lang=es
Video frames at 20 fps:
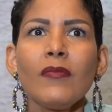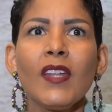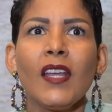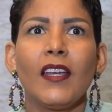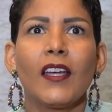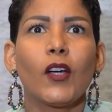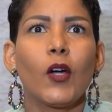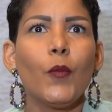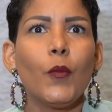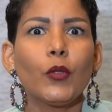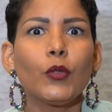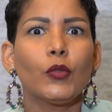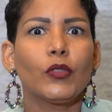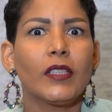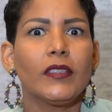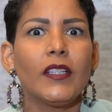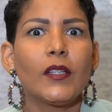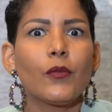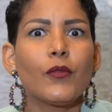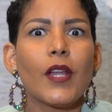es como tú
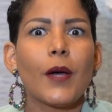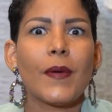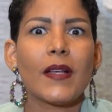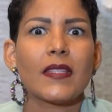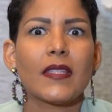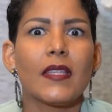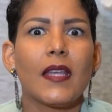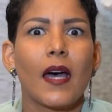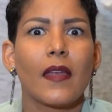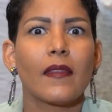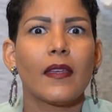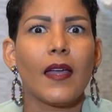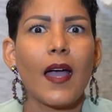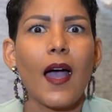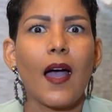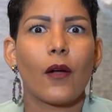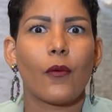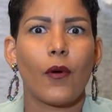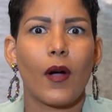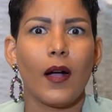tener una vasija de
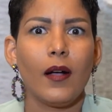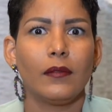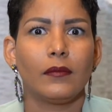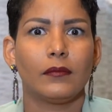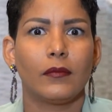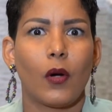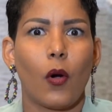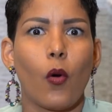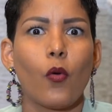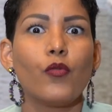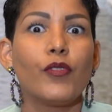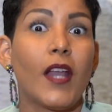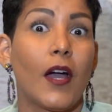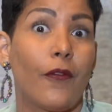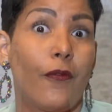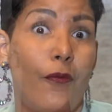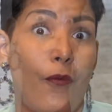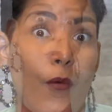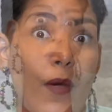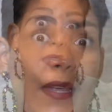agua o
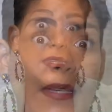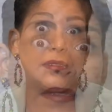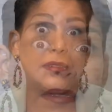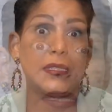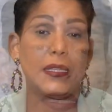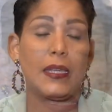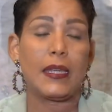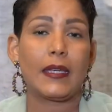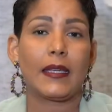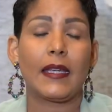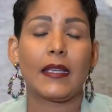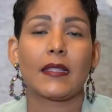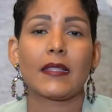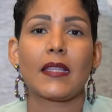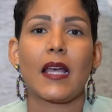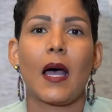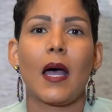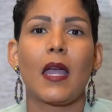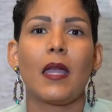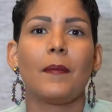una fuente que
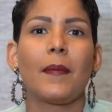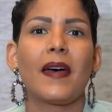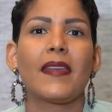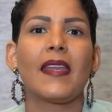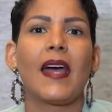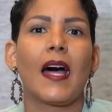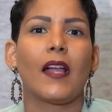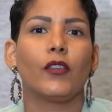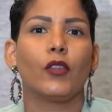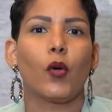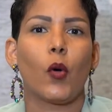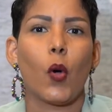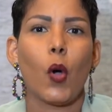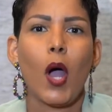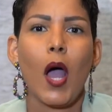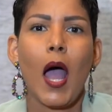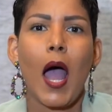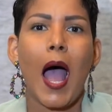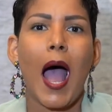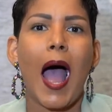está emanando
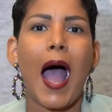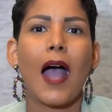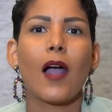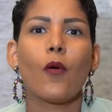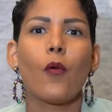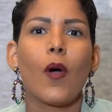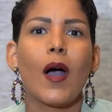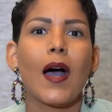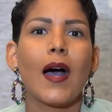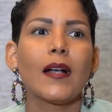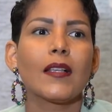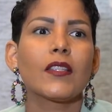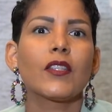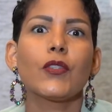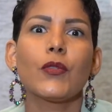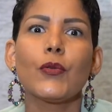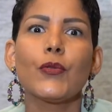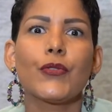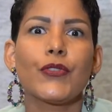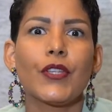agua
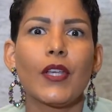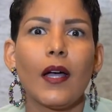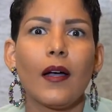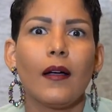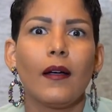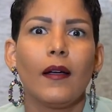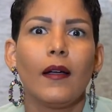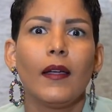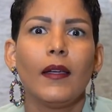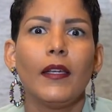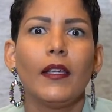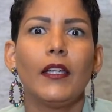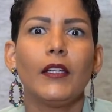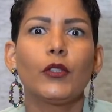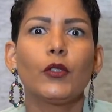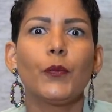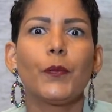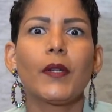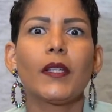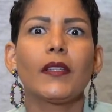sucia y
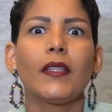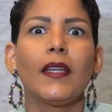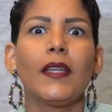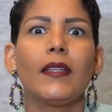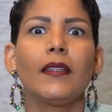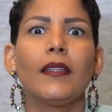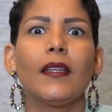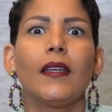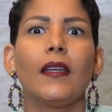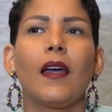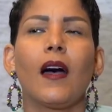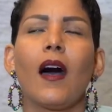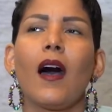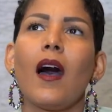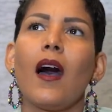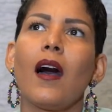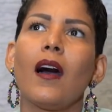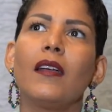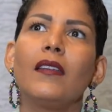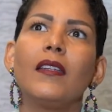tú pretendes,
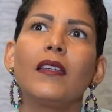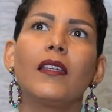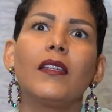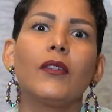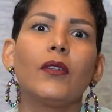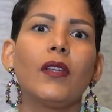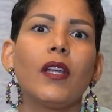ay, es que yo